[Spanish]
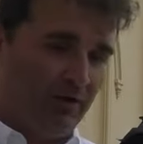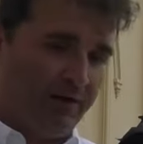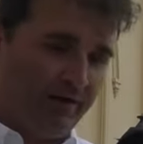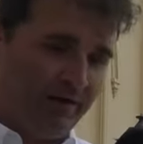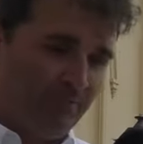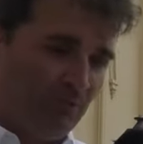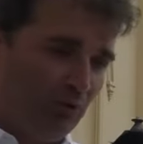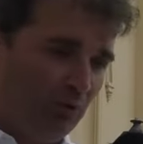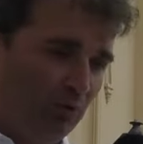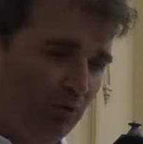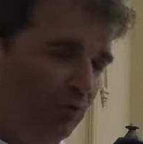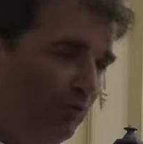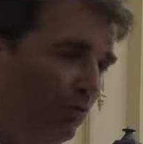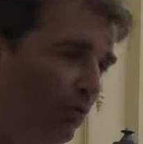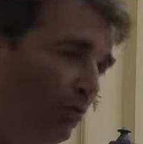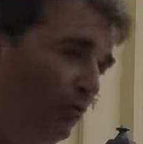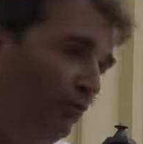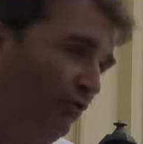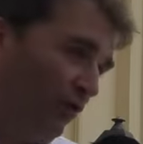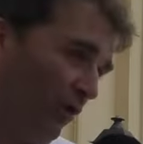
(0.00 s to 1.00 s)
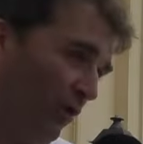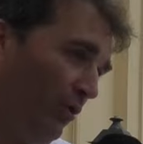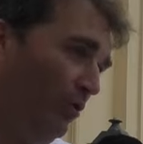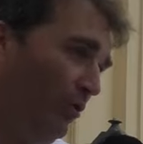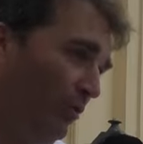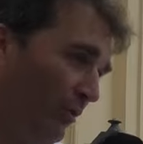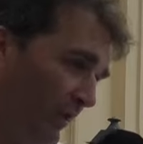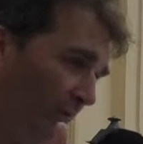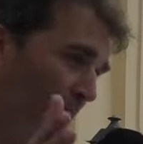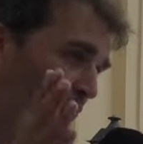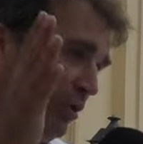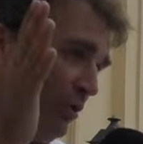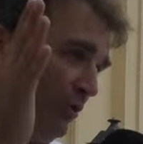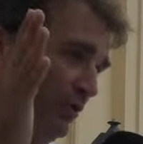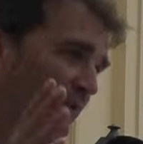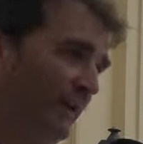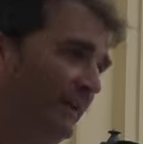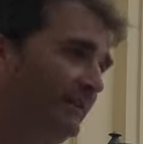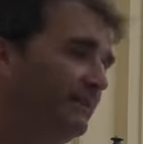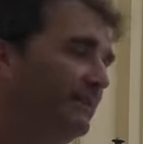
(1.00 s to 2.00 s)
cogeremos un, son, un ritmo
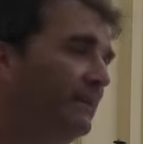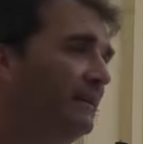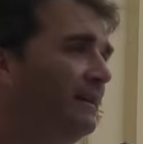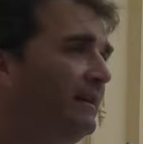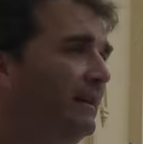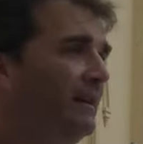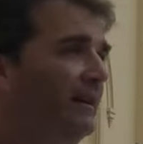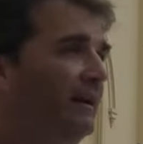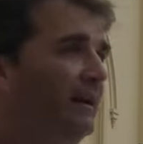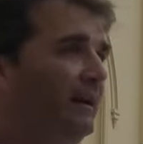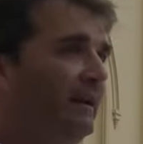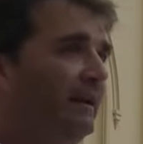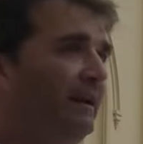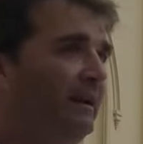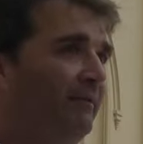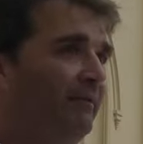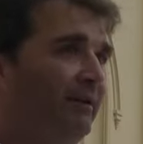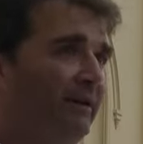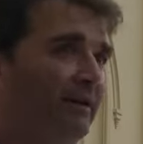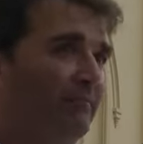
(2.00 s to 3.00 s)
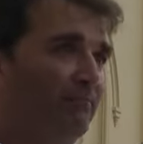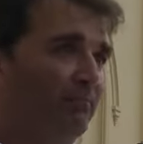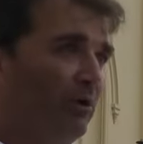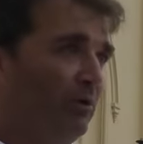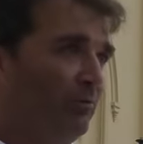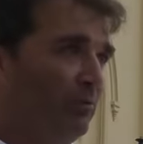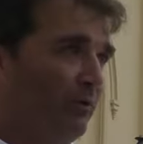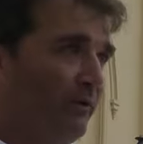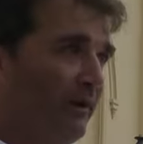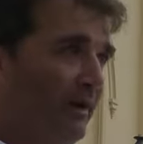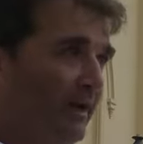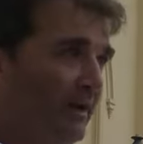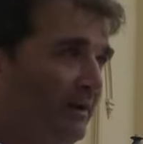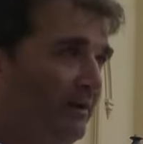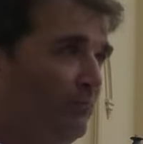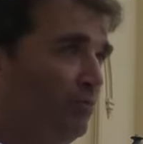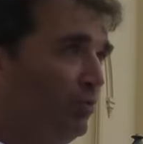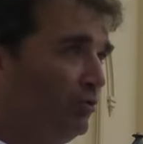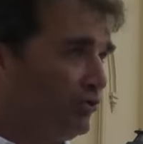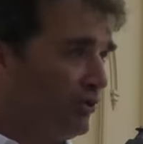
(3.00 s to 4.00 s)
constante y la Virgen pues, podrá
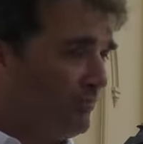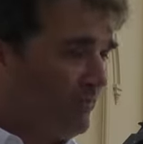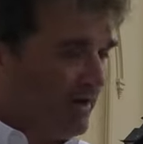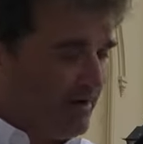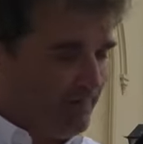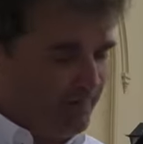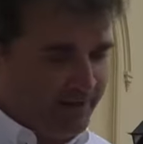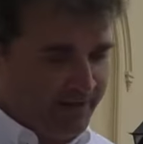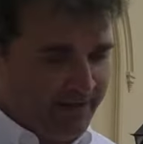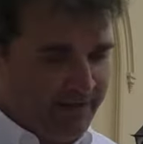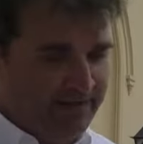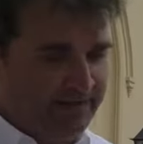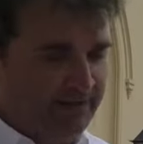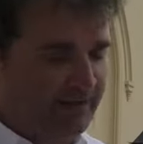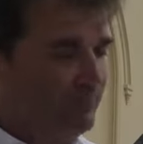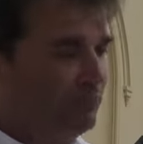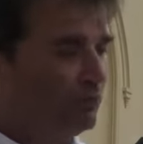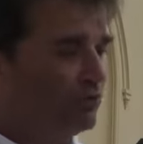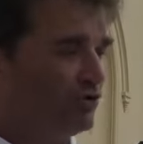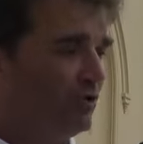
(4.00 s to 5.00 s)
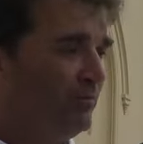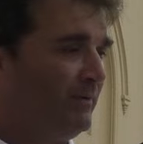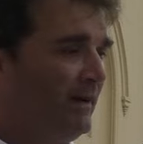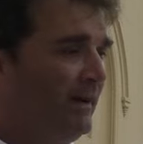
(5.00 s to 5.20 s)
ir mucho más paraita, mucho